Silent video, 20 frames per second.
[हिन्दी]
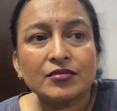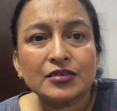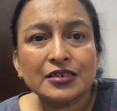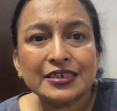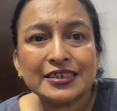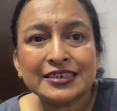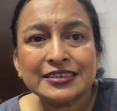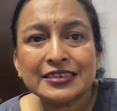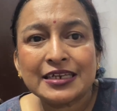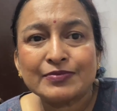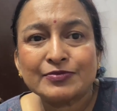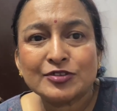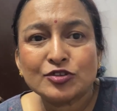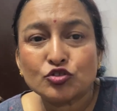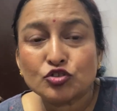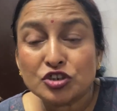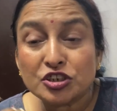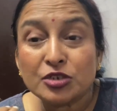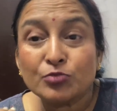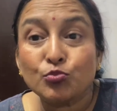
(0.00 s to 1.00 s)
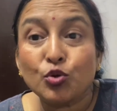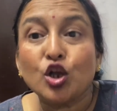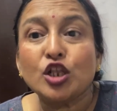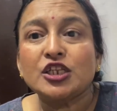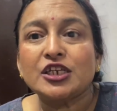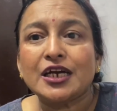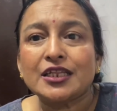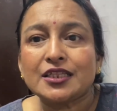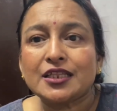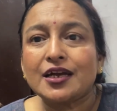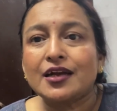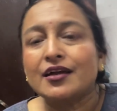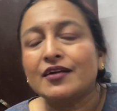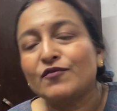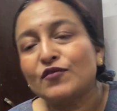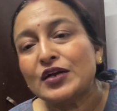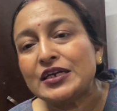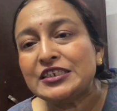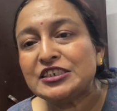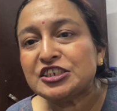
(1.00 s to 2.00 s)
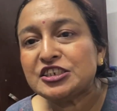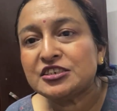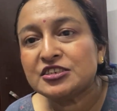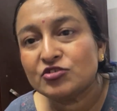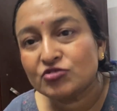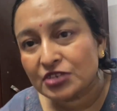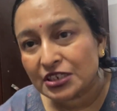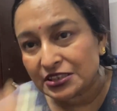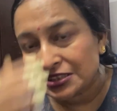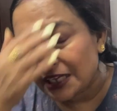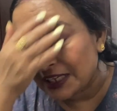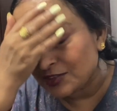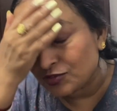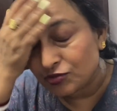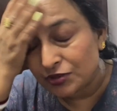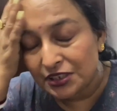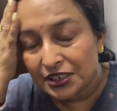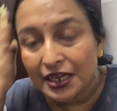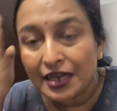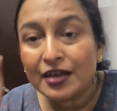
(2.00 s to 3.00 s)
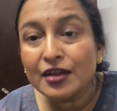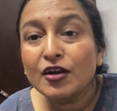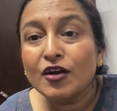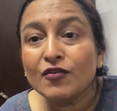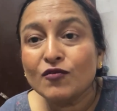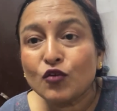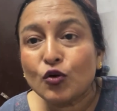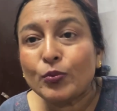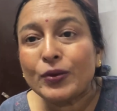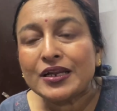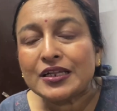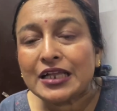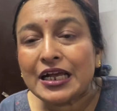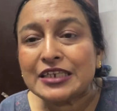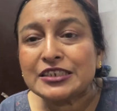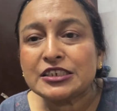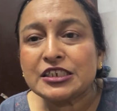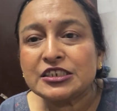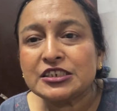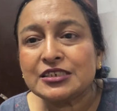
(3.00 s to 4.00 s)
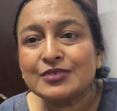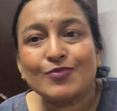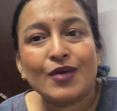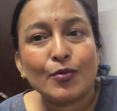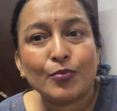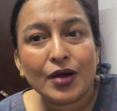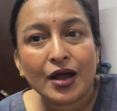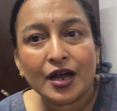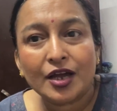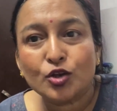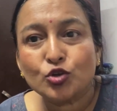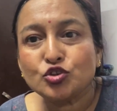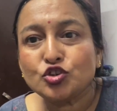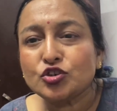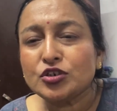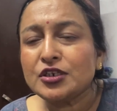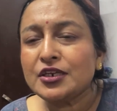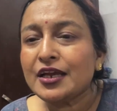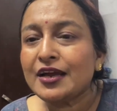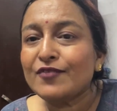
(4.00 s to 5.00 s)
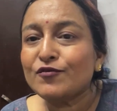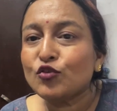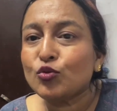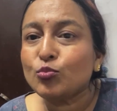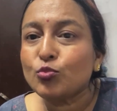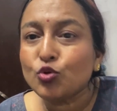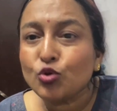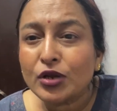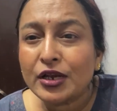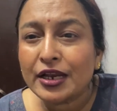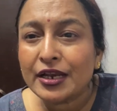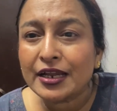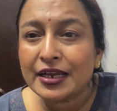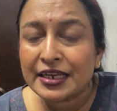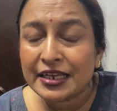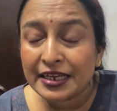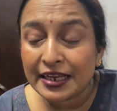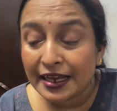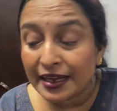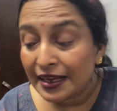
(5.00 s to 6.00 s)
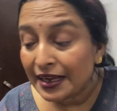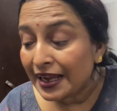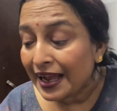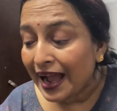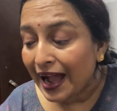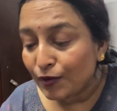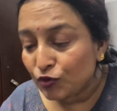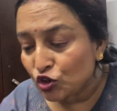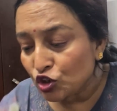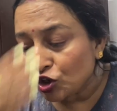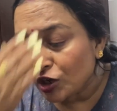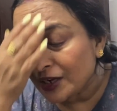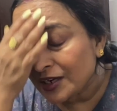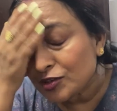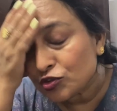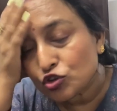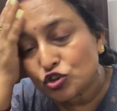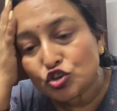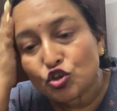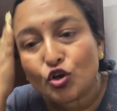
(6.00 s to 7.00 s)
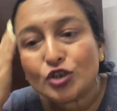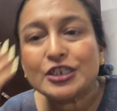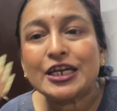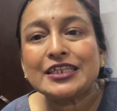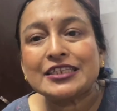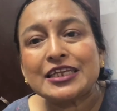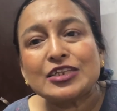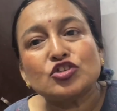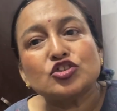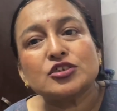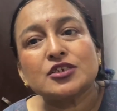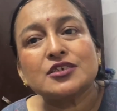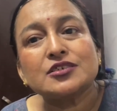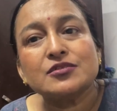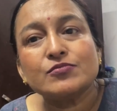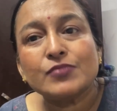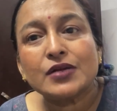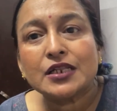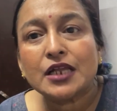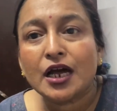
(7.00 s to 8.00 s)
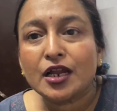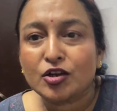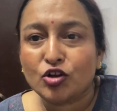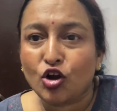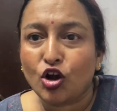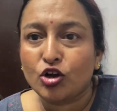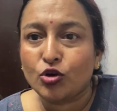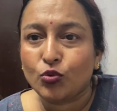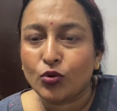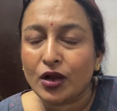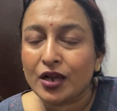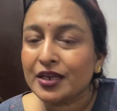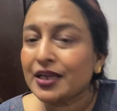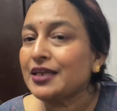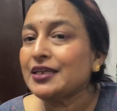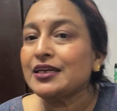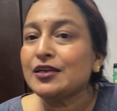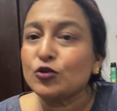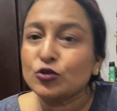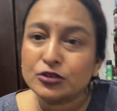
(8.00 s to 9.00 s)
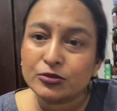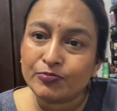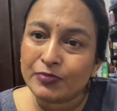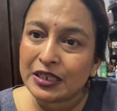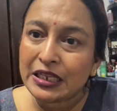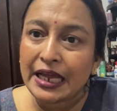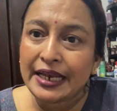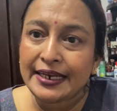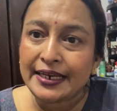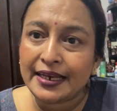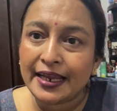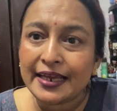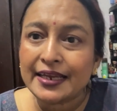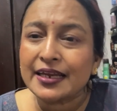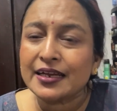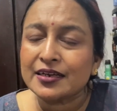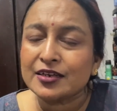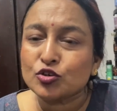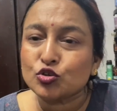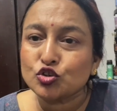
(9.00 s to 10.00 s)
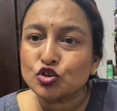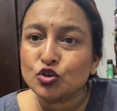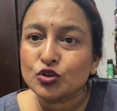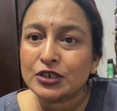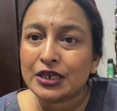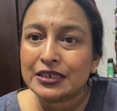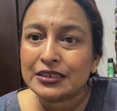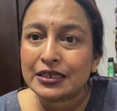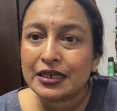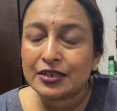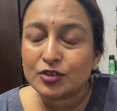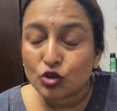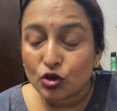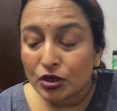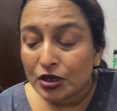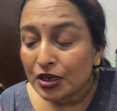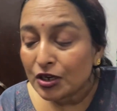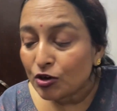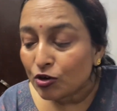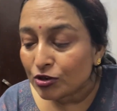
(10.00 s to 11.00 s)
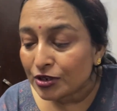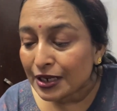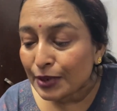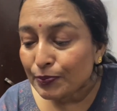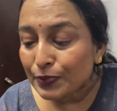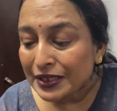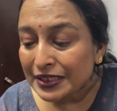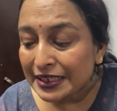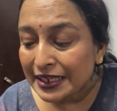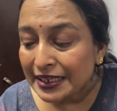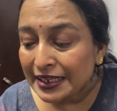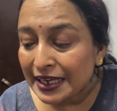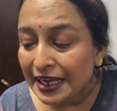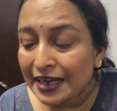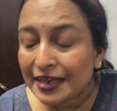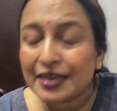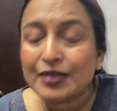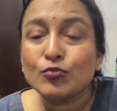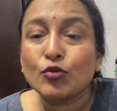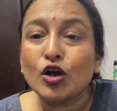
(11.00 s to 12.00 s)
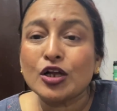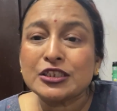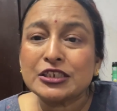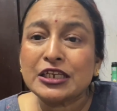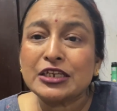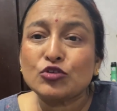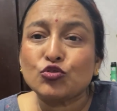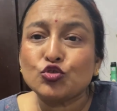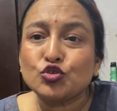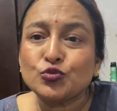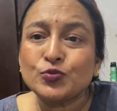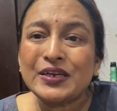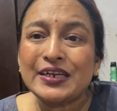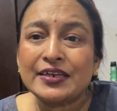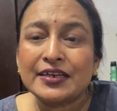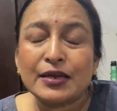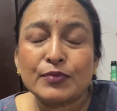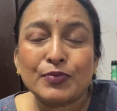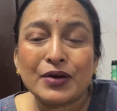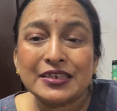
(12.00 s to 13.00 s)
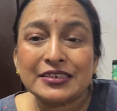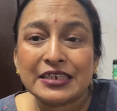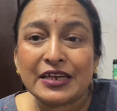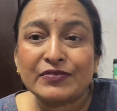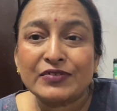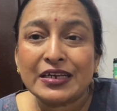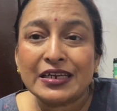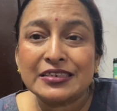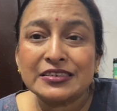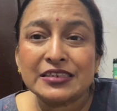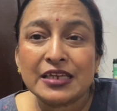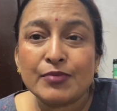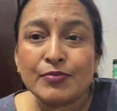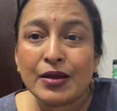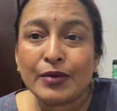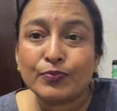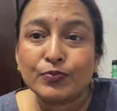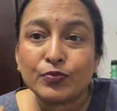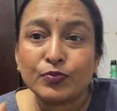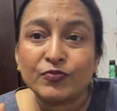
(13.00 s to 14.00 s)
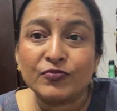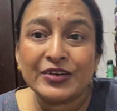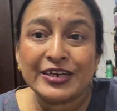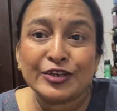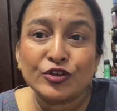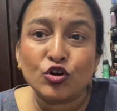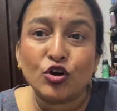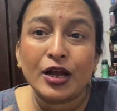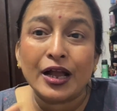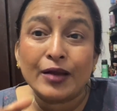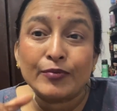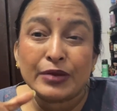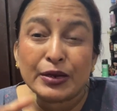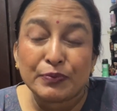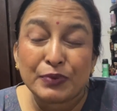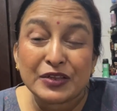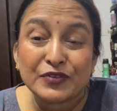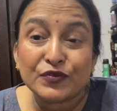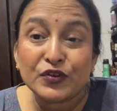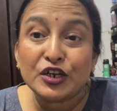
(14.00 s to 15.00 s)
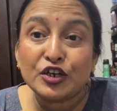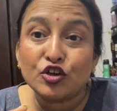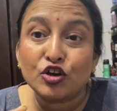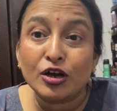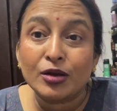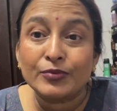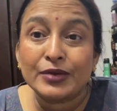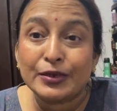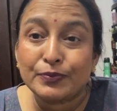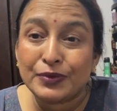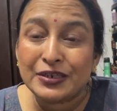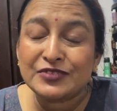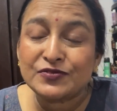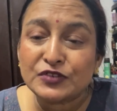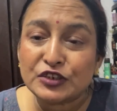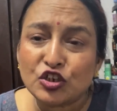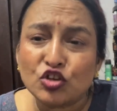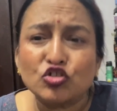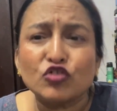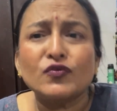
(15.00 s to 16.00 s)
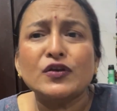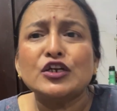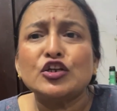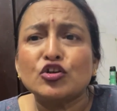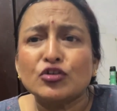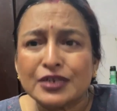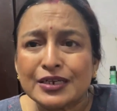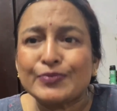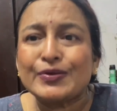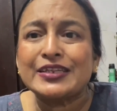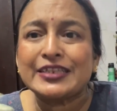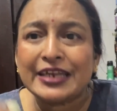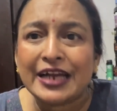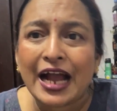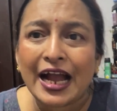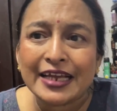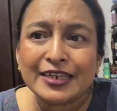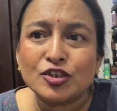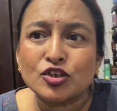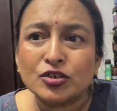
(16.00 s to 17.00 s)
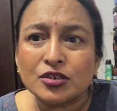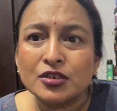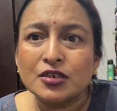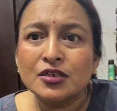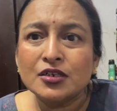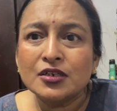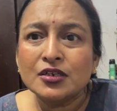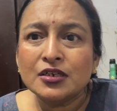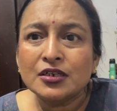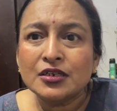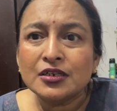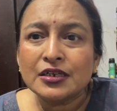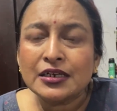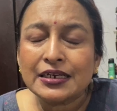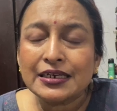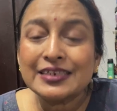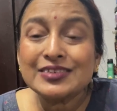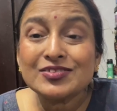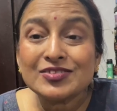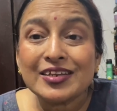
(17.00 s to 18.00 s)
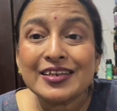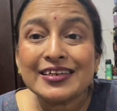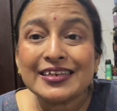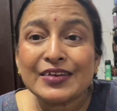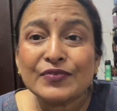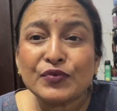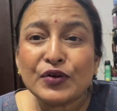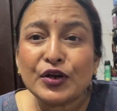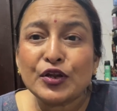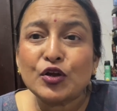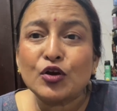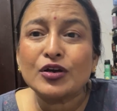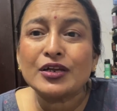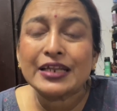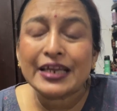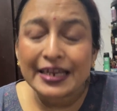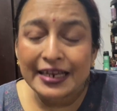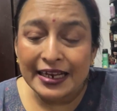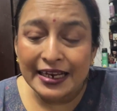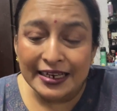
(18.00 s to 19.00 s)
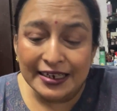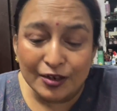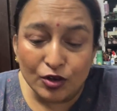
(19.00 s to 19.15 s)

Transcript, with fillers: एक हिसाब से सोचिए बोल जाता है वही चीज़ उनके साथ हुई है वो बर्दाश्त की सीमा बाहर हो चुकी है वो भूलने लगी हैं अब उनको अगर कुछ हो जाता है तो उसके जिम्मेदार कौन होगा क्या ये लोग जिम्मेदारी लेंगे अगर कुछ हो जाता है तो उनके पति की अगर मौत की कुछ भी उनके पास एविडेंस है मैं वीडियो है मेरे पास वीडियो है मेरे पास वीडियो है तो वीडियो एक बार दिखाई दो इस तरह की वीडियो लेके